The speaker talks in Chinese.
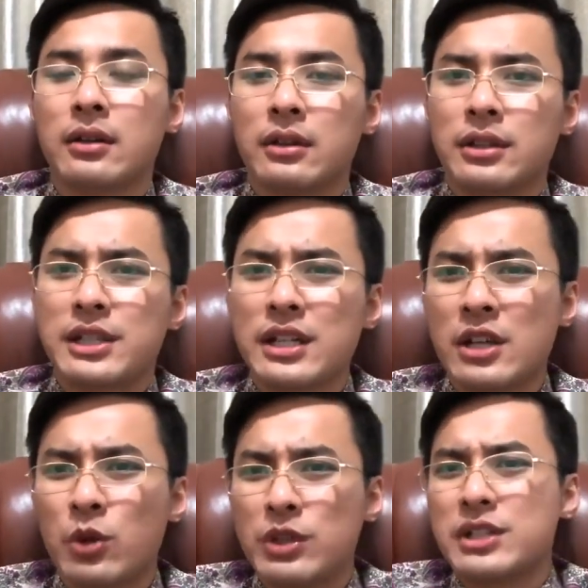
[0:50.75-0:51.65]
现
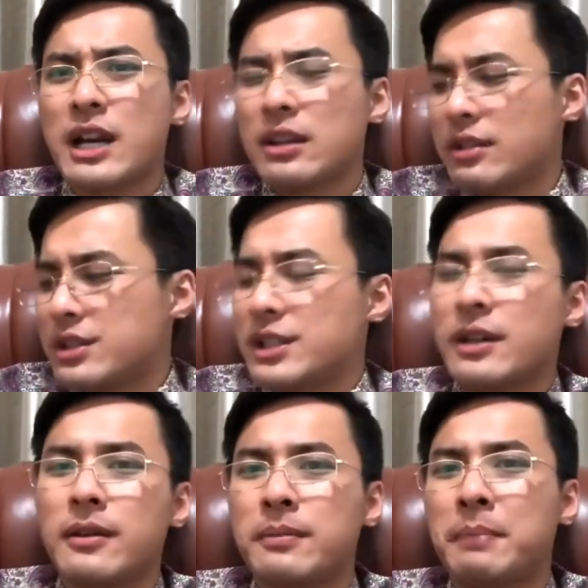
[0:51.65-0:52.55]
场我只看到几
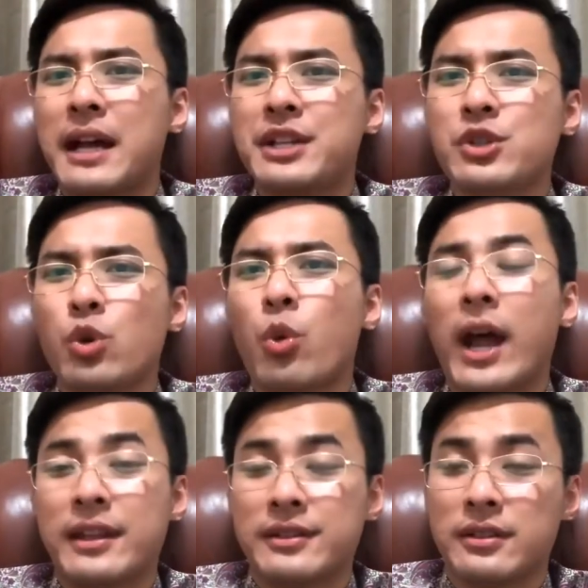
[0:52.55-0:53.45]
个白袖
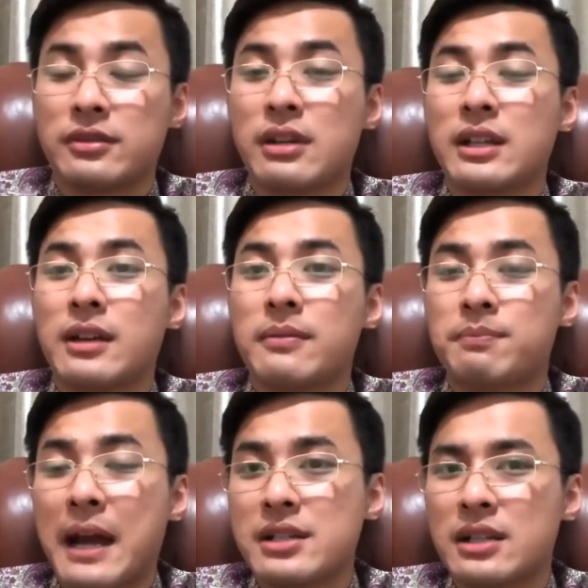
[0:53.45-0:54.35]
管子穿那个
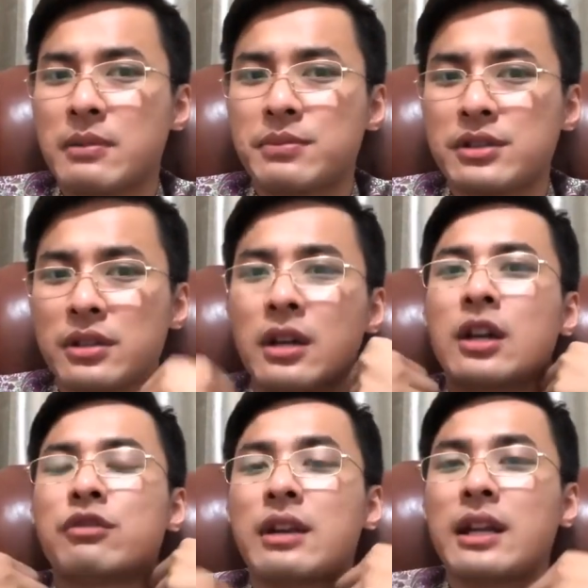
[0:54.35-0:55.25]
白衬衫，他们不是
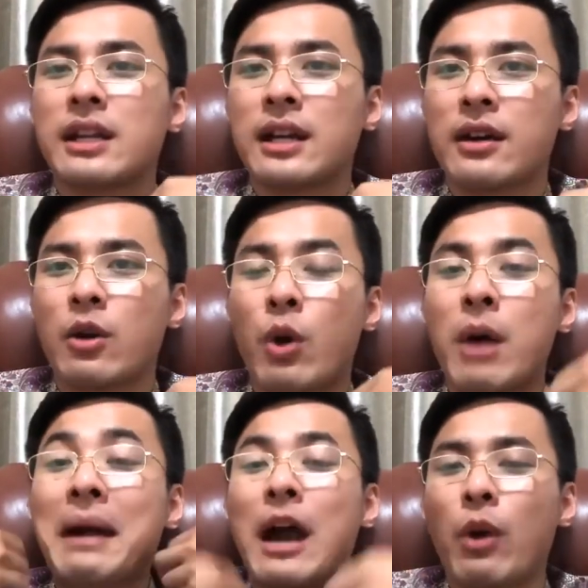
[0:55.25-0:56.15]
穿那个黄
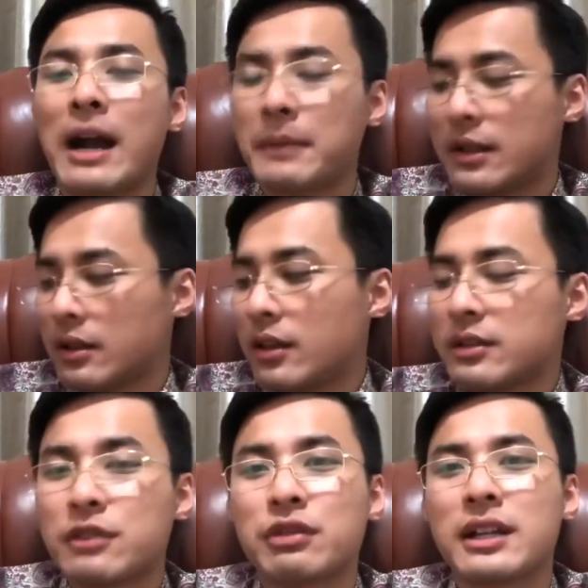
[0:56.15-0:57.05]
马褂嘛？然后
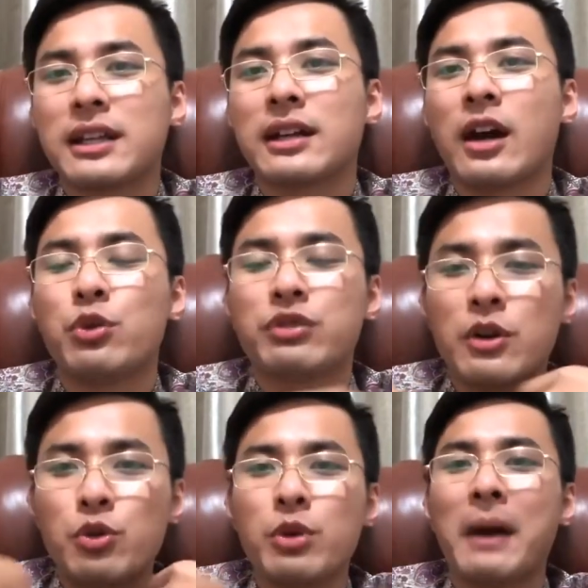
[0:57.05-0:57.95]
对穿那个啊穿
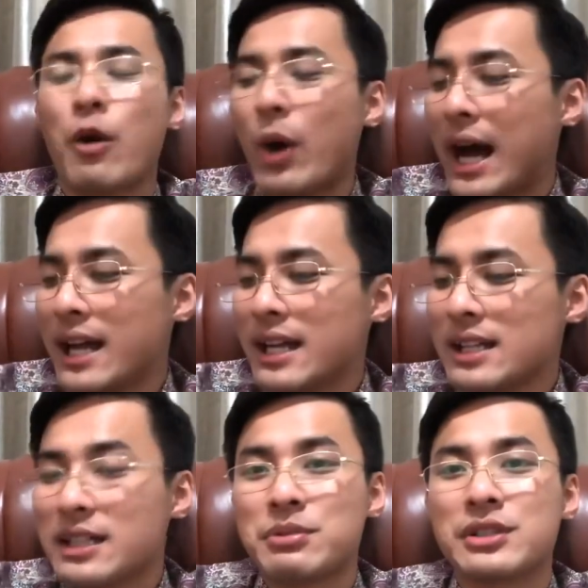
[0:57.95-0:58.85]
绿马褂，
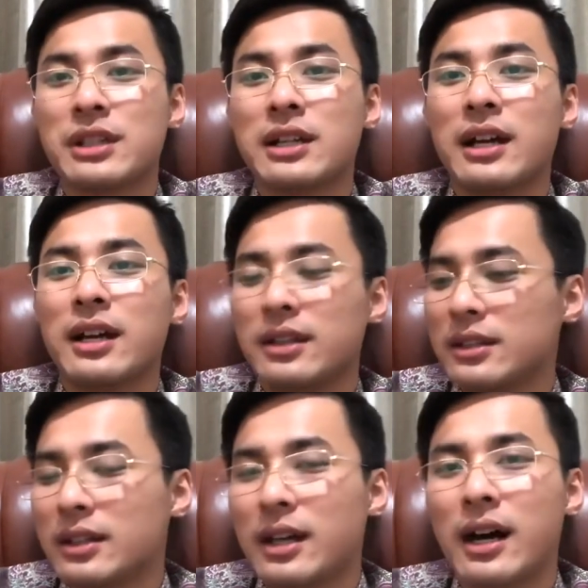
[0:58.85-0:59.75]
这里不是那个
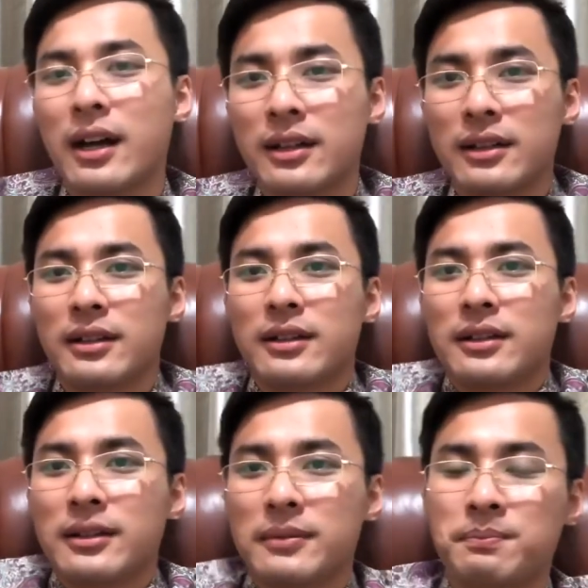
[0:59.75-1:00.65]
啊。
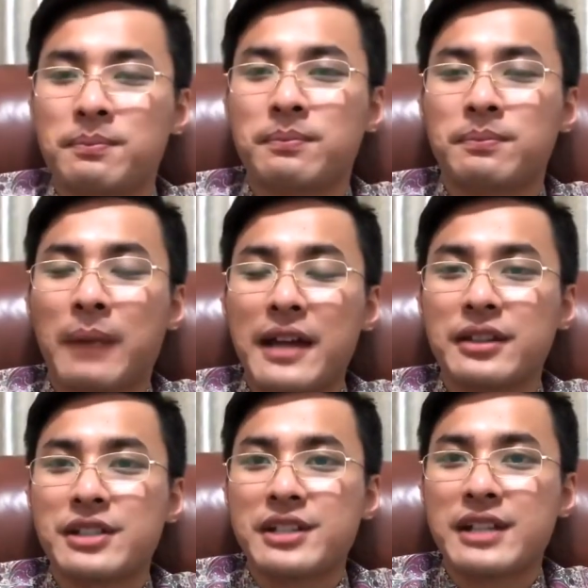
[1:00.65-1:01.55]
白色的
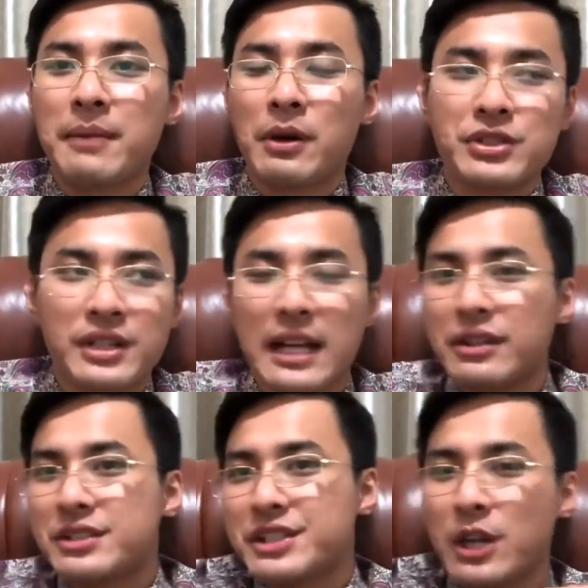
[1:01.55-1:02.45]
衬衫嘛，我只看到
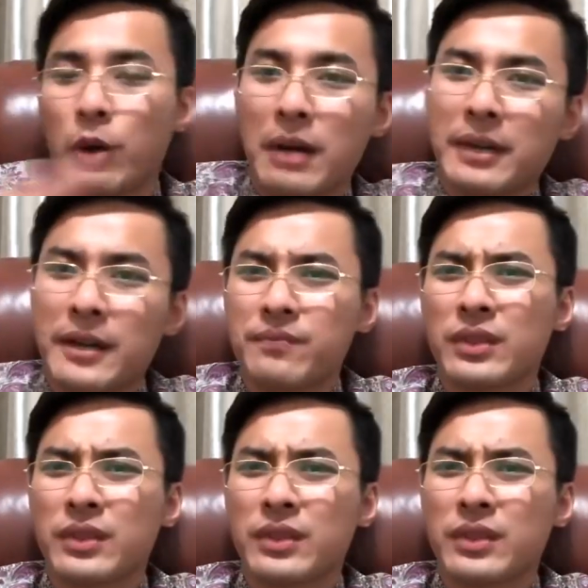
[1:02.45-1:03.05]
这些画面。